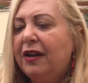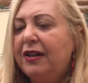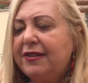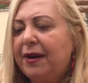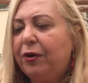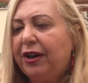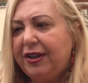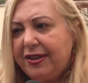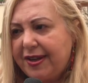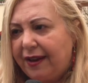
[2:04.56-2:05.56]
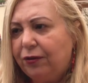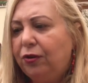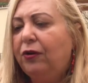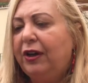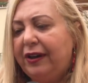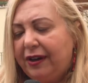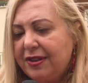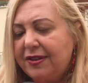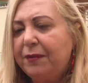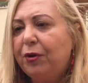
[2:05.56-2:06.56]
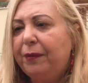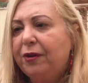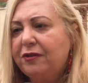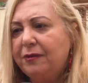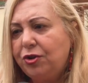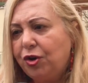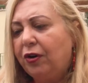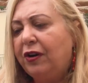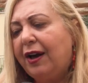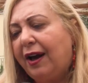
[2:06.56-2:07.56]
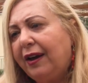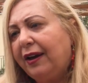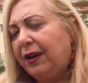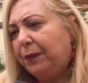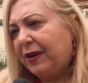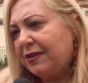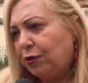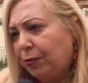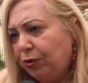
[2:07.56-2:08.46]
li stiamo realizzando e li realizzeremo nei prossimi giorni anche nel plesso